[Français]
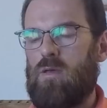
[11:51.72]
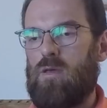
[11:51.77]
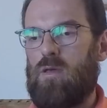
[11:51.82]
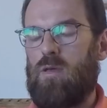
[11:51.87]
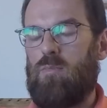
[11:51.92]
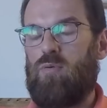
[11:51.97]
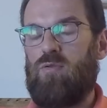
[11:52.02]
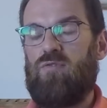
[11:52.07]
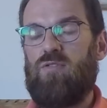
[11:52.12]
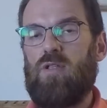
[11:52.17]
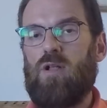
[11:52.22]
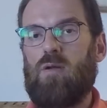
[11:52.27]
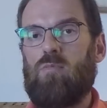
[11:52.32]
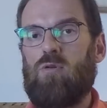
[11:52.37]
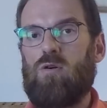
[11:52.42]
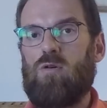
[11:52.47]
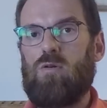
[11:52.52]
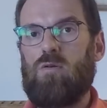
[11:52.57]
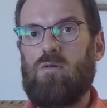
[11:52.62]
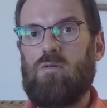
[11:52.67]
Et puis
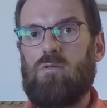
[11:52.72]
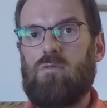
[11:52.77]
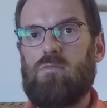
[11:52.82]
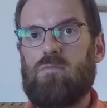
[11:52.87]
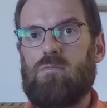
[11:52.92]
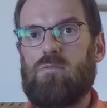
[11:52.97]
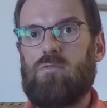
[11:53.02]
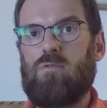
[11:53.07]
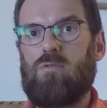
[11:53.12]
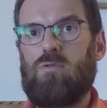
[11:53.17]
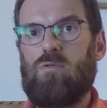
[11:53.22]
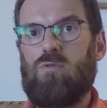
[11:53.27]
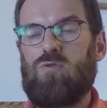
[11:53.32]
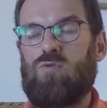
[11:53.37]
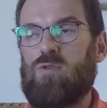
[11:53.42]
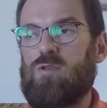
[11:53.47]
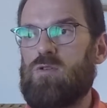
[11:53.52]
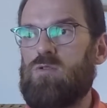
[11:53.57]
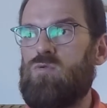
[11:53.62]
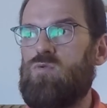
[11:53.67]
finalement, au
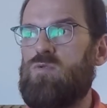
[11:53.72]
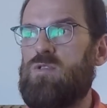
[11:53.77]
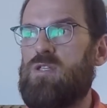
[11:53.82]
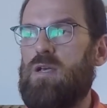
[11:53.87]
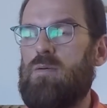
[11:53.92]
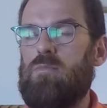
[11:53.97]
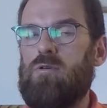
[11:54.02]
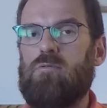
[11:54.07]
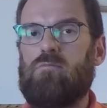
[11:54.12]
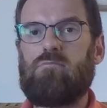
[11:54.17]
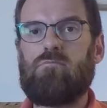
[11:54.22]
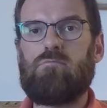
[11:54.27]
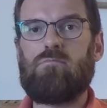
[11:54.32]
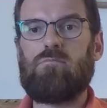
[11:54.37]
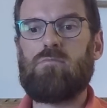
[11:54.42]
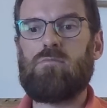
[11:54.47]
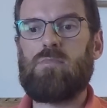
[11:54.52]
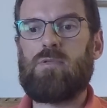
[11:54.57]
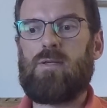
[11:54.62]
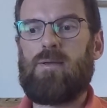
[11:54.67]
72e,
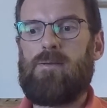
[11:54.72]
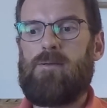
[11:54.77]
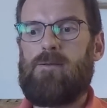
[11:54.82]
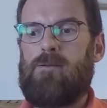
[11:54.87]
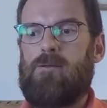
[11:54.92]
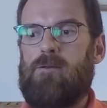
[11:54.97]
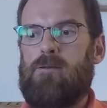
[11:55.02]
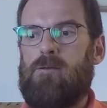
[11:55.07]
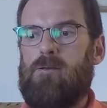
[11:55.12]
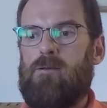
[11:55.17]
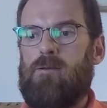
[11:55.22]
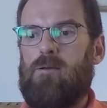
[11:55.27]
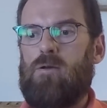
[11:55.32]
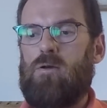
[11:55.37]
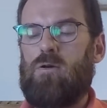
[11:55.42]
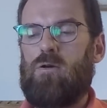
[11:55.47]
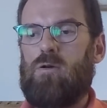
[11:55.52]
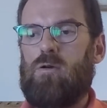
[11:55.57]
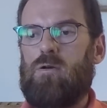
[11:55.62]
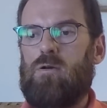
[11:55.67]

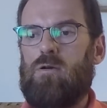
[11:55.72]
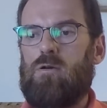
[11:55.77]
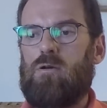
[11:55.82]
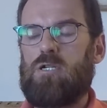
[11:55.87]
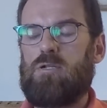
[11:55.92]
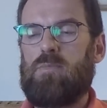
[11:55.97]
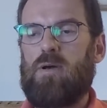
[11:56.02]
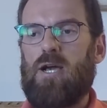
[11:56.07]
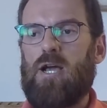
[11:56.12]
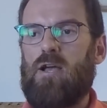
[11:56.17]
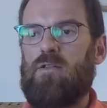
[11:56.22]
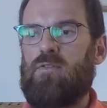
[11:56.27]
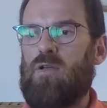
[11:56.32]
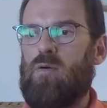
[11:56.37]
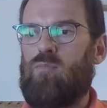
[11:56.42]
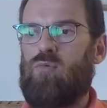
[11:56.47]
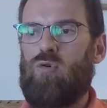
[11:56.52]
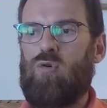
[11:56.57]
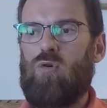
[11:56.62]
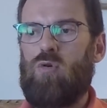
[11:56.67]
euh, je m'arrête un
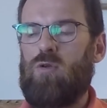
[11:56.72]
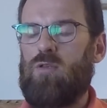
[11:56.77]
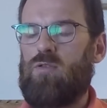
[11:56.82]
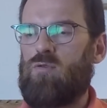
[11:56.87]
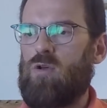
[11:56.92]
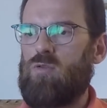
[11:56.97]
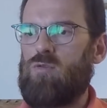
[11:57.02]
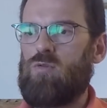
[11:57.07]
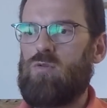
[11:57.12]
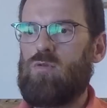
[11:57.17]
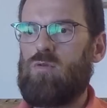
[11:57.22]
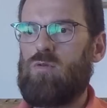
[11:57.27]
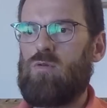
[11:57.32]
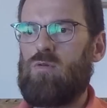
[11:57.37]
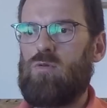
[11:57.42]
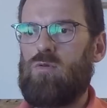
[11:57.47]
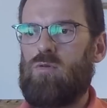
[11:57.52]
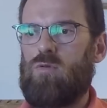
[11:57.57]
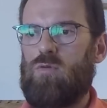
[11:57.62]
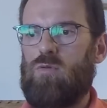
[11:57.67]
peu, histoire
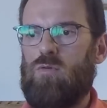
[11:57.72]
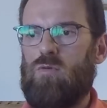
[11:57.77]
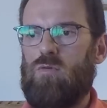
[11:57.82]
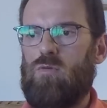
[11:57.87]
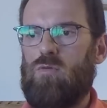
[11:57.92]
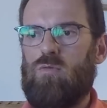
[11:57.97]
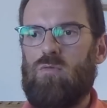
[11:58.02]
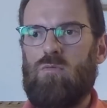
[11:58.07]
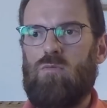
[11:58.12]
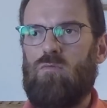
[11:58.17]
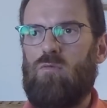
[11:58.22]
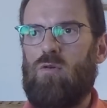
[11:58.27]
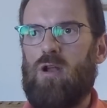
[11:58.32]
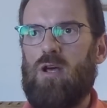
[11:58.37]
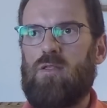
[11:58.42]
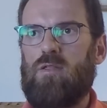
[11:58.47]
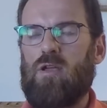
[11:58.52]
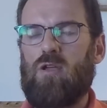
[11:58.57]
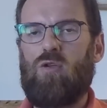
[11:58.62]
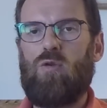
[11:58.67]
de,
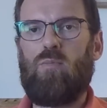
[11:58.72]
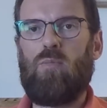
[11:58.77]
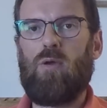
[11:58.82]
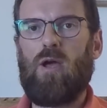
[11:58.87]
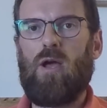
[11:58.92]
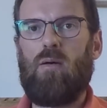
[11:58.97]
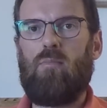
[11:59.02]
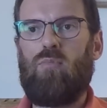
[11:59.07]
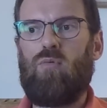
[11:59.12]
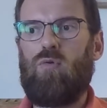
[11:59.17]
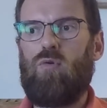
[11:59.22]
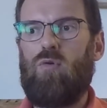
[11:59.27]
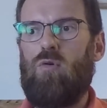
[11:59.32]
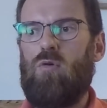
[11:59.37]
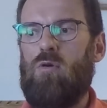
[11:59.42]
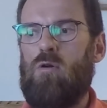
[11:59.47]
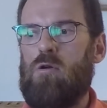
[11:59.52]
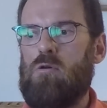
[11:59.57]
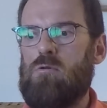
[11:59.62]
voilà, de récupérer un peu.